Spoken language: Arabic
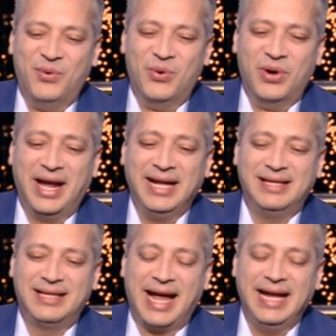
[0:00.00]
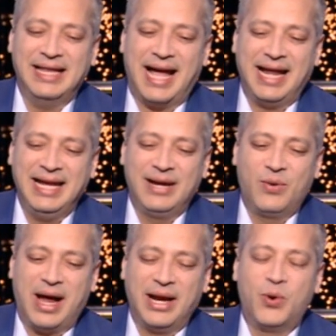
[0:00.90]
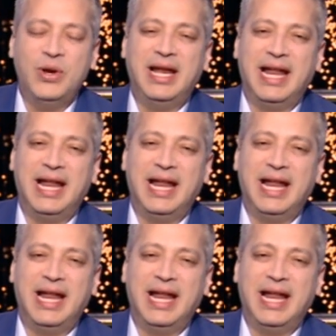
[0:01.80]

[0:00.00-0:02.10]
وعيد سعيد عليك وعلى كل